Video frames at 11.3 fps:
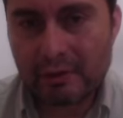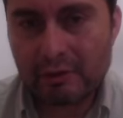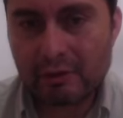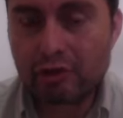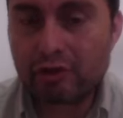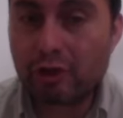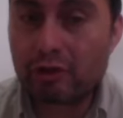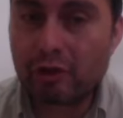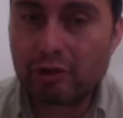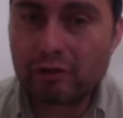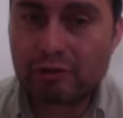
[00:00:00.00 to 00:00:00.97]

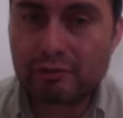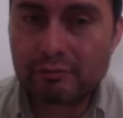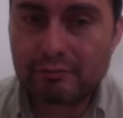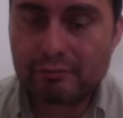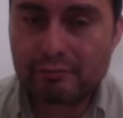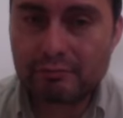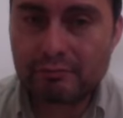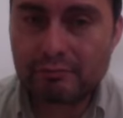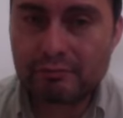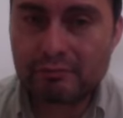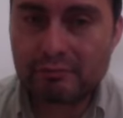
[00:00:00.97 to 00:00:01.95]
Nosotros
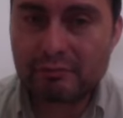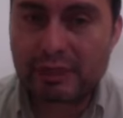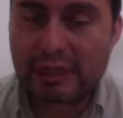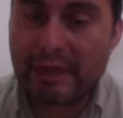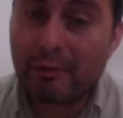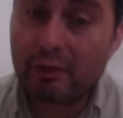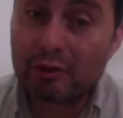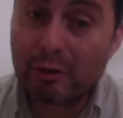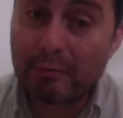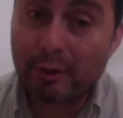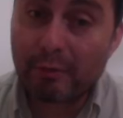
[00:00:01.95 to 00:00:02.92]
tenemos
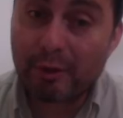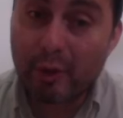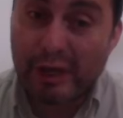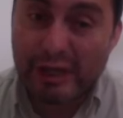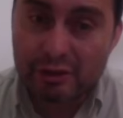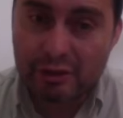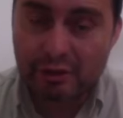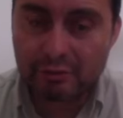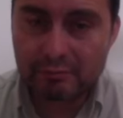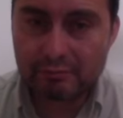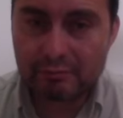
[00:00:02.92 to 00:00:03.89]
nuestro propio
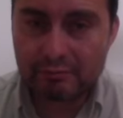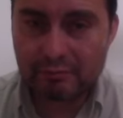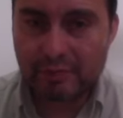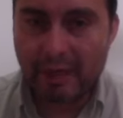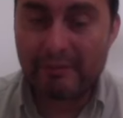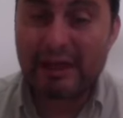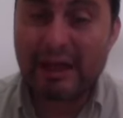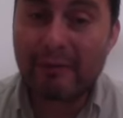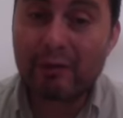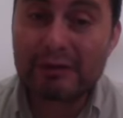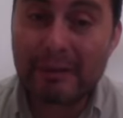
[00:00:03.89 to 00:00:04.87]
juicio,
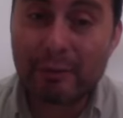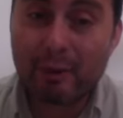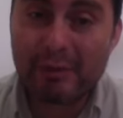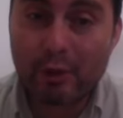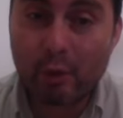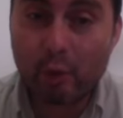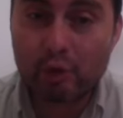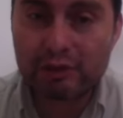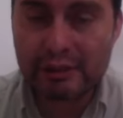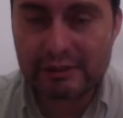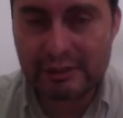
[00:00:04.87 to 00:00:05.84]
aplicamos nuestra propia
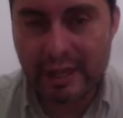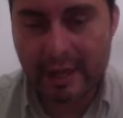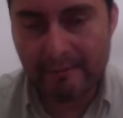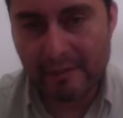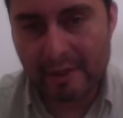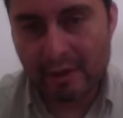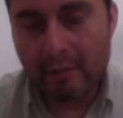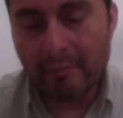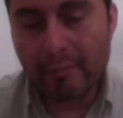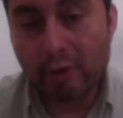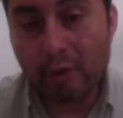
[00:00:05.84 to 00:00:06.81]
justicia,
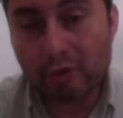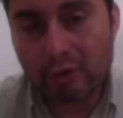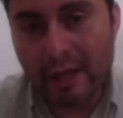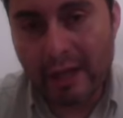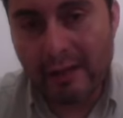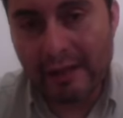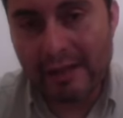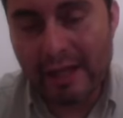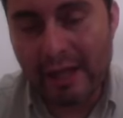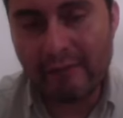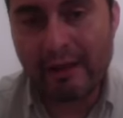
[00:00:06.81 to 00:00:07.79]
producto que Adán
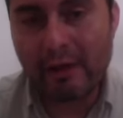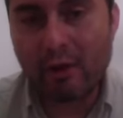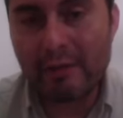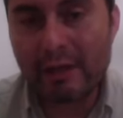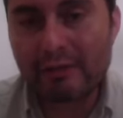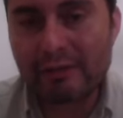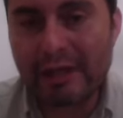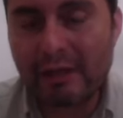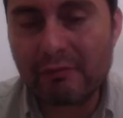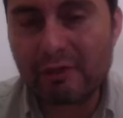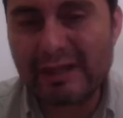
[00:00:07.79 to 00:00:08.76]
y Eva comieron del
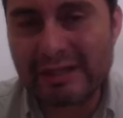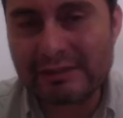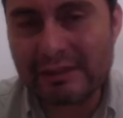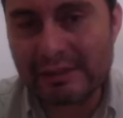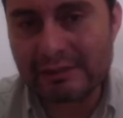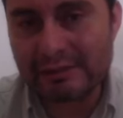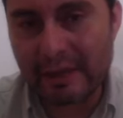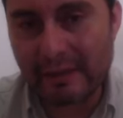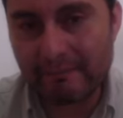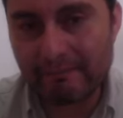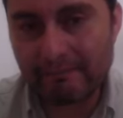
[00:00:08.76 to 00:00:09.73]
árbol de la
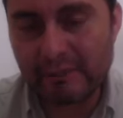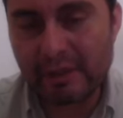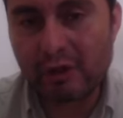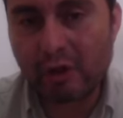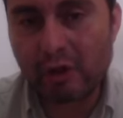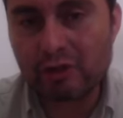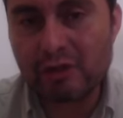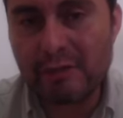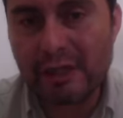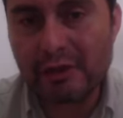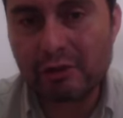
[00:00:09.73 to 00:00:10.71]
ciencia, del
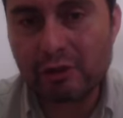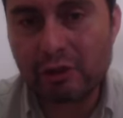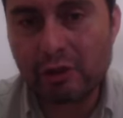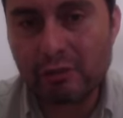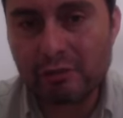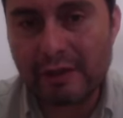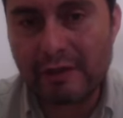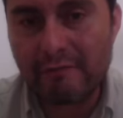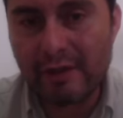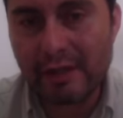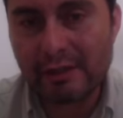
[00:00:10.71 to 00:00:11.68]
conocimiento del
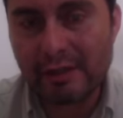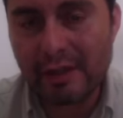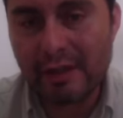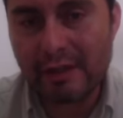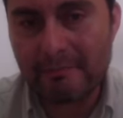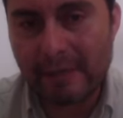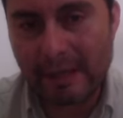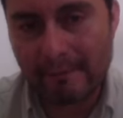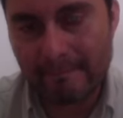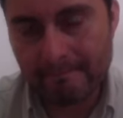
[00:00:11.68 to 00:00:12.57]
bien y del mal.